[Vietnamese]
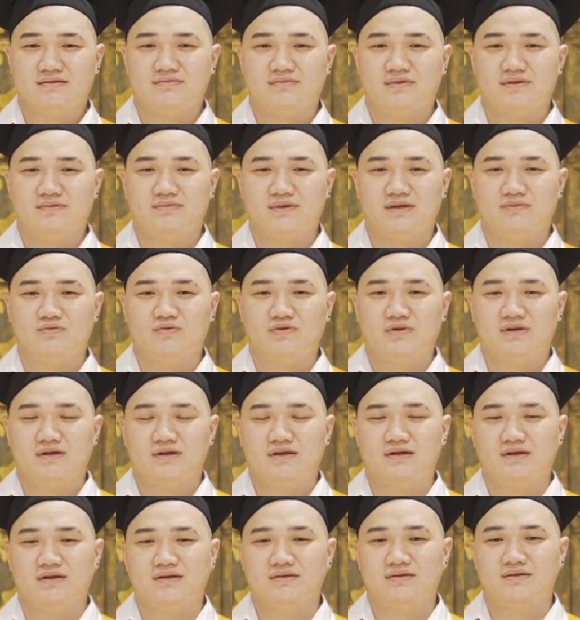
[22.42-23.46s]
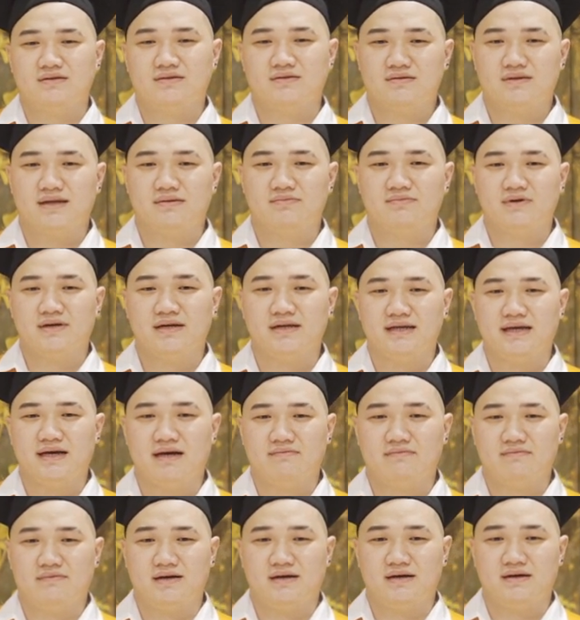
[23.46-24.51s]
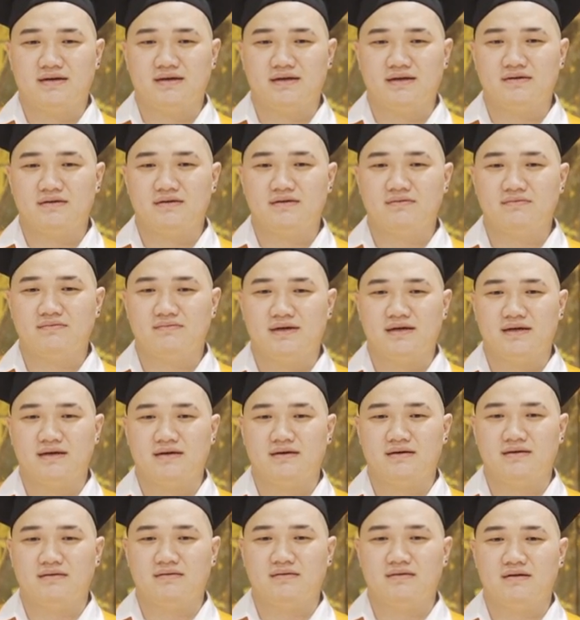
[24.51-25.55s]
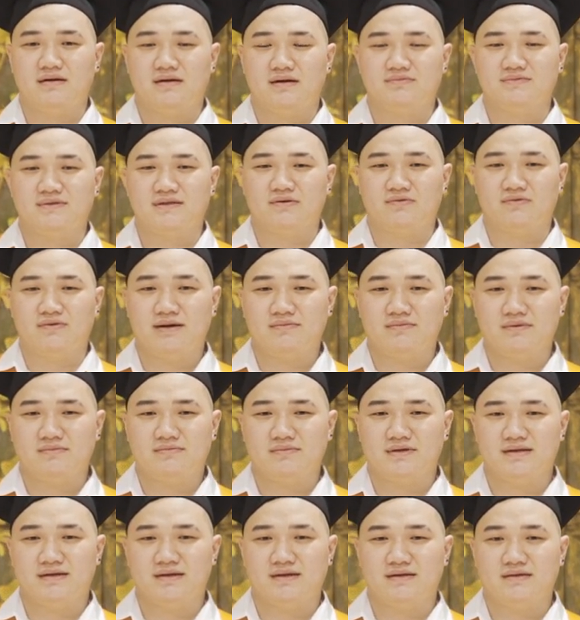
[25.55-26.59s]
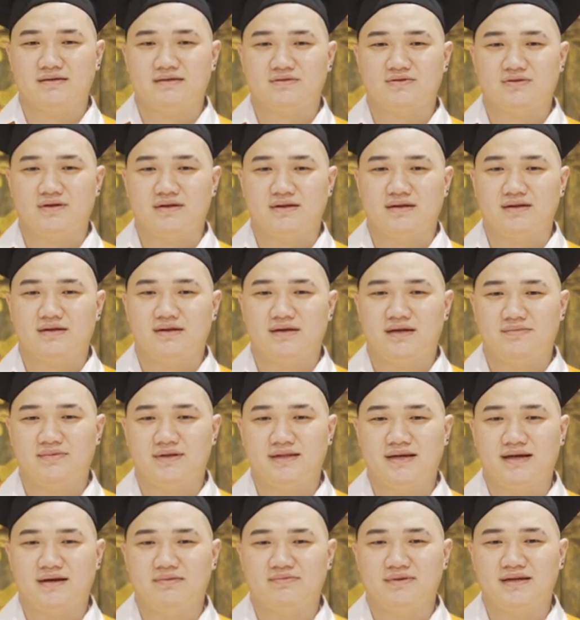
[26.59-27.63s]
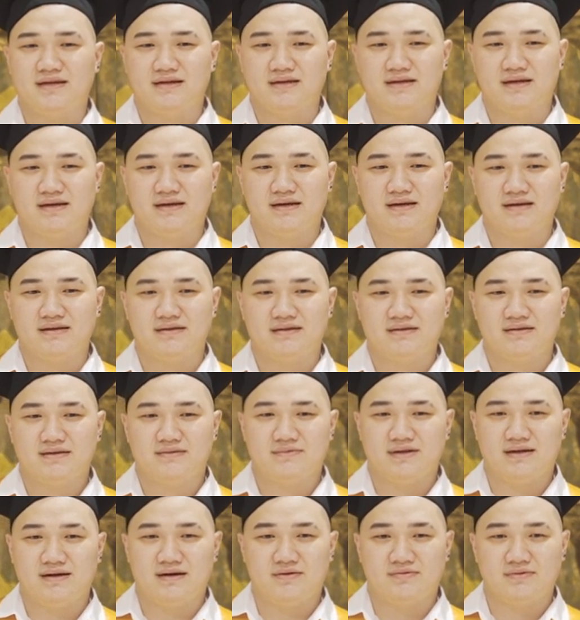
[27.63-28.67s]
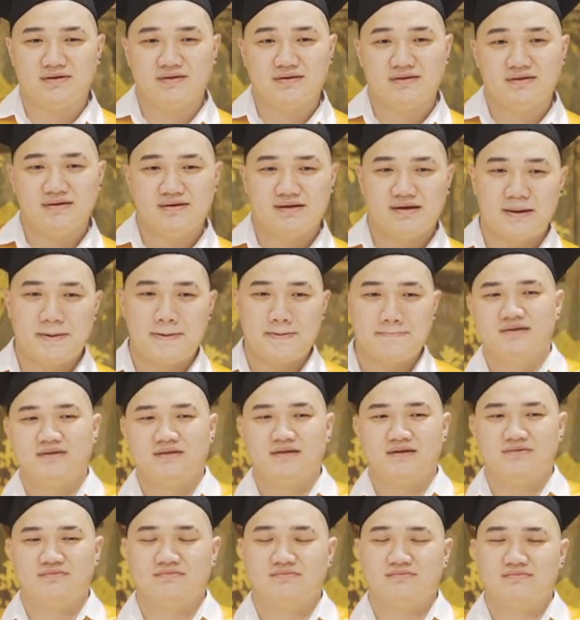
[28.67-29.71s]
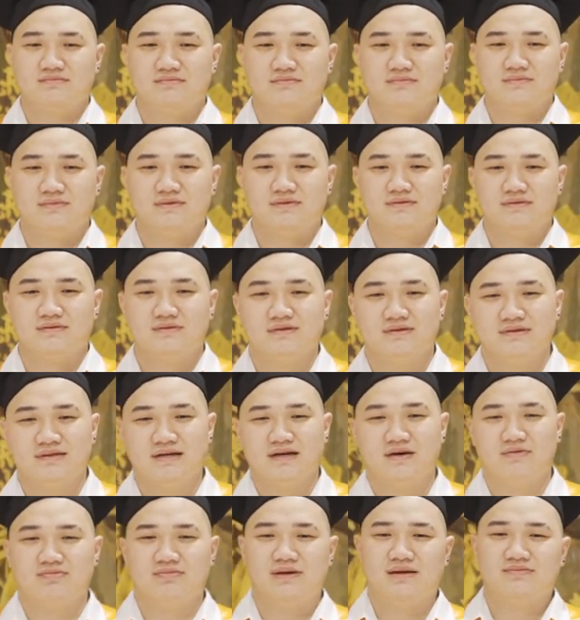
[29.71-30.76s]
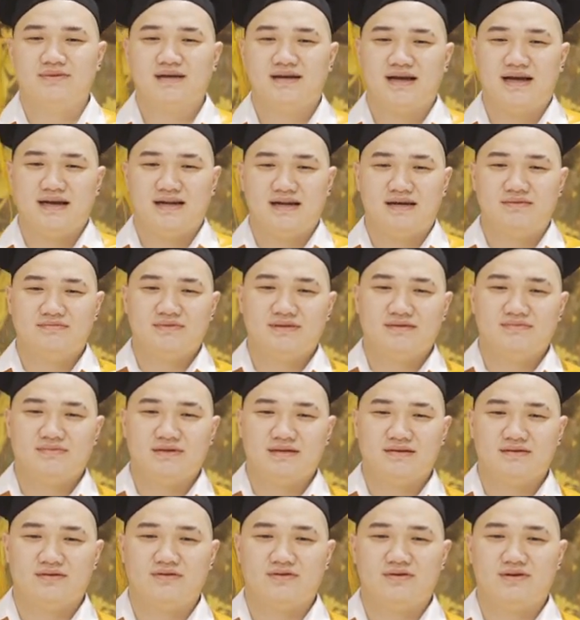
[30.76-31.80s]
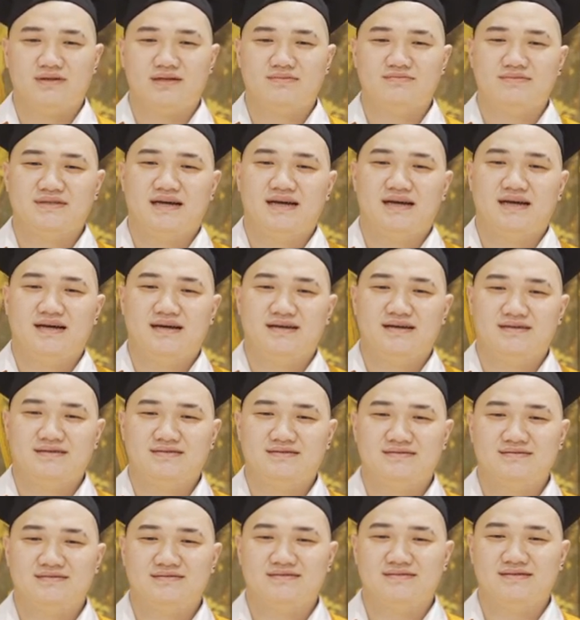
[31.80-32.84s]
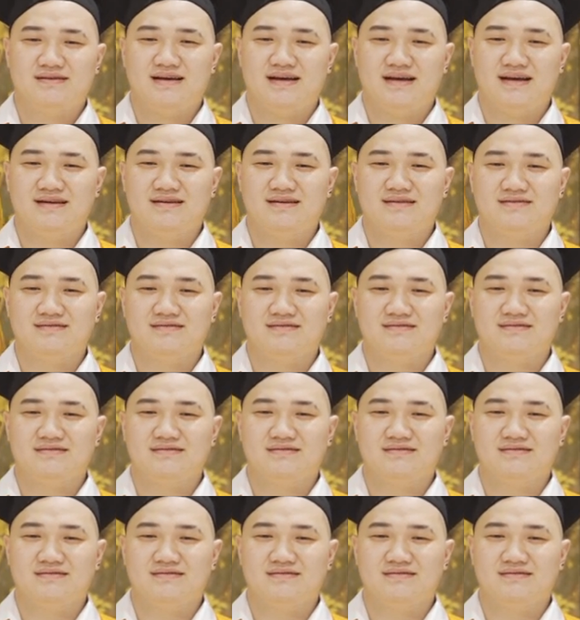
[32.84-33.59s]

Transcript: mà mình muốn à, thêm kinh nghiệm và kiến thức về lập trình web nên mình đã chọn FPT Aptech để tham gia học. Trong chương trình học Aptech 2 năm thì mình có tham gia hai lần